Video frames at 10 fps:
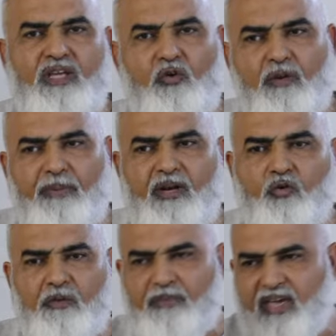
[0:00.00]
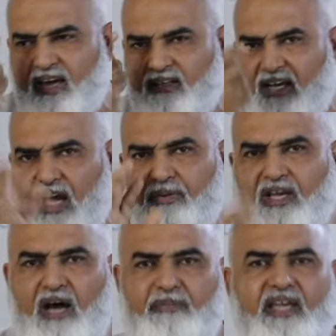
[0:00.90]
लिया उन्हें बिल्कुल भी एक टका भी
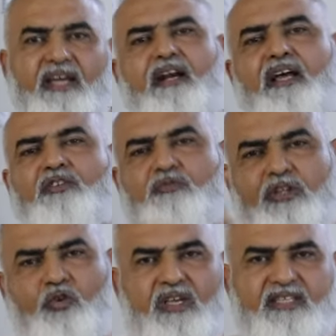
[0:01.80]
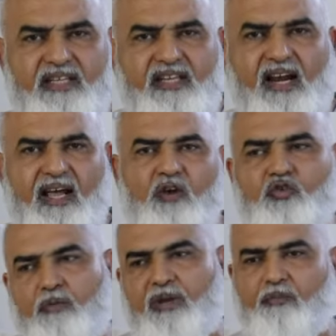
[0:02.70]
काम एक लड़का तुम तो ये थोड़ा सीनियर लगा
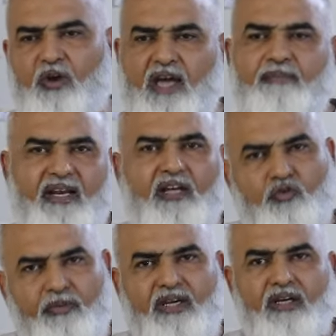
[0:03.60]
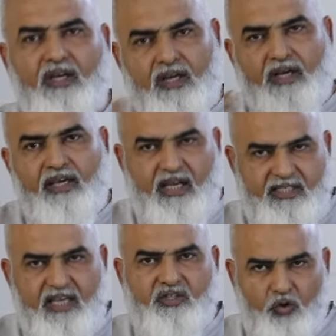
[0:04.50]
उसको मैंने बुलाया मैंने कहा तुम्हें एक
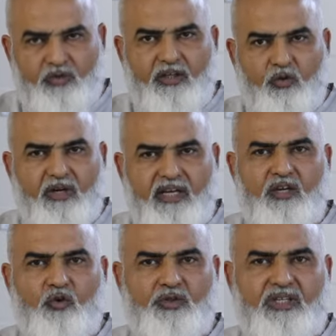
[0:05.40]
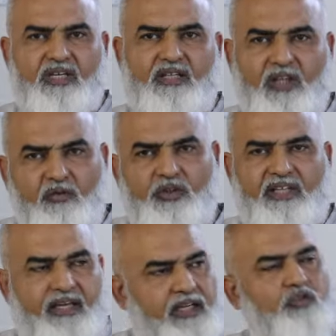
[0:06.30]
अच्छा सऊदी ढूंढने की कोशिश करता हूँ वो
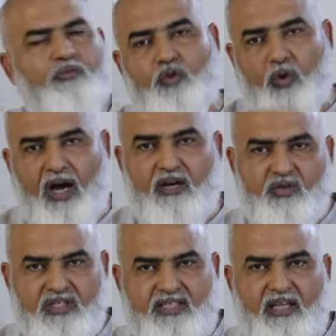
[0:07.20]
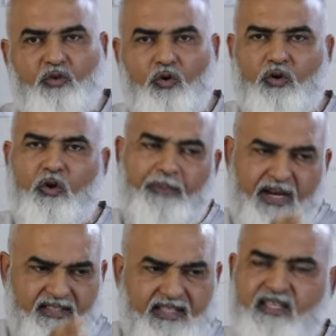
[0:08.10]
देख के तुम दुकान उसके साथ खोल रहे हो
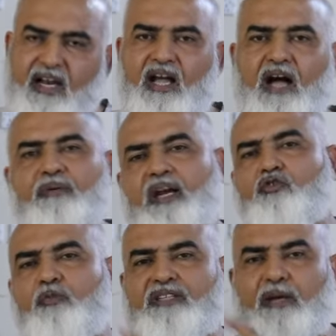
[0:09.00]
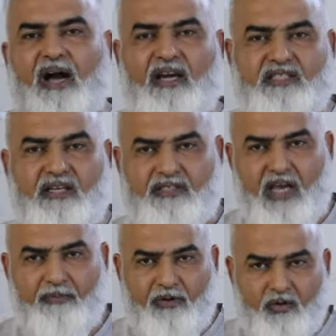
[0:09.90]
फिर इसी तरह काम करा तुम एकदम आगे चल
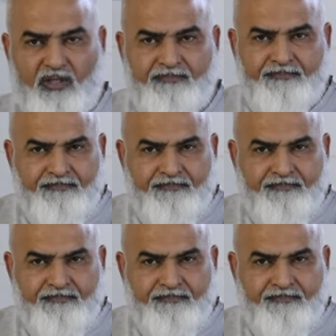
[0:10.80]
चल पड़ोगे